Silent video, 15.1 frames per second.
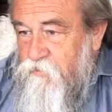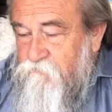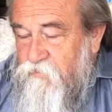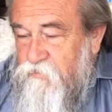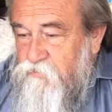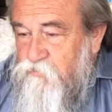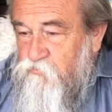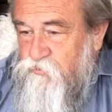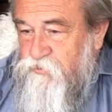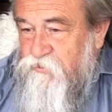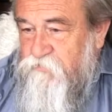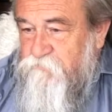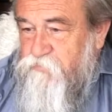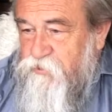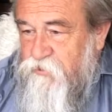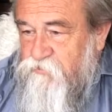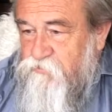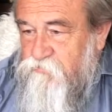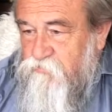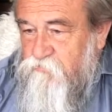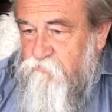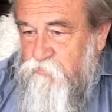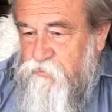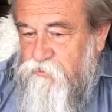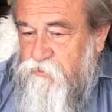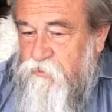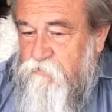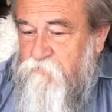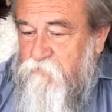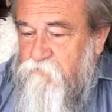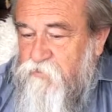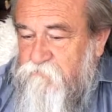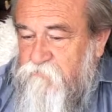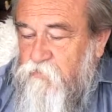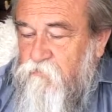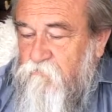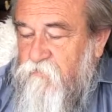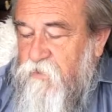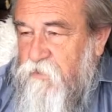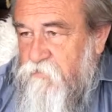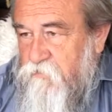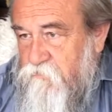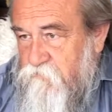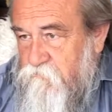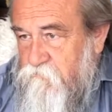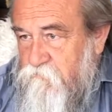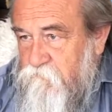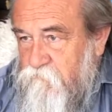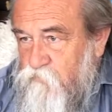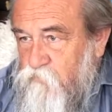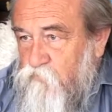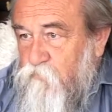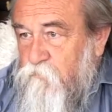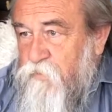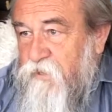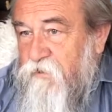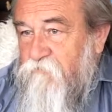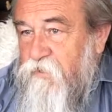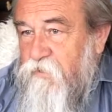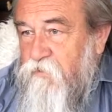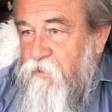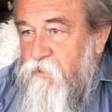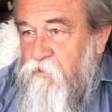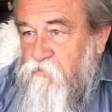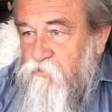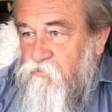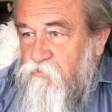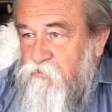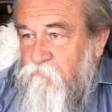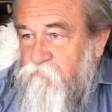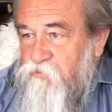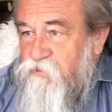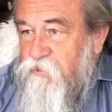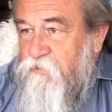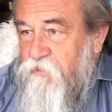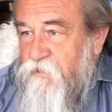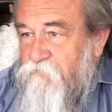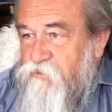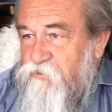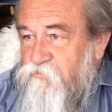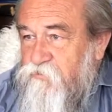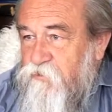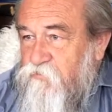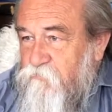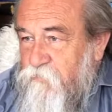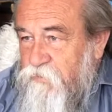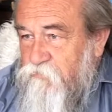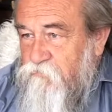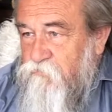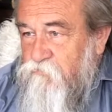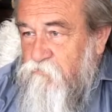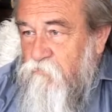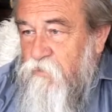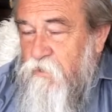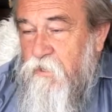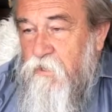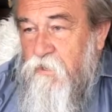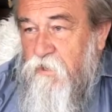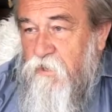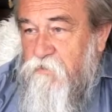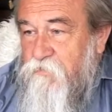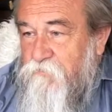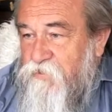Więc już jest sprzeczność, bo jeżeli ma być wychowanie w duchu prawa, no to nie można grabić cudzego majątku. A nie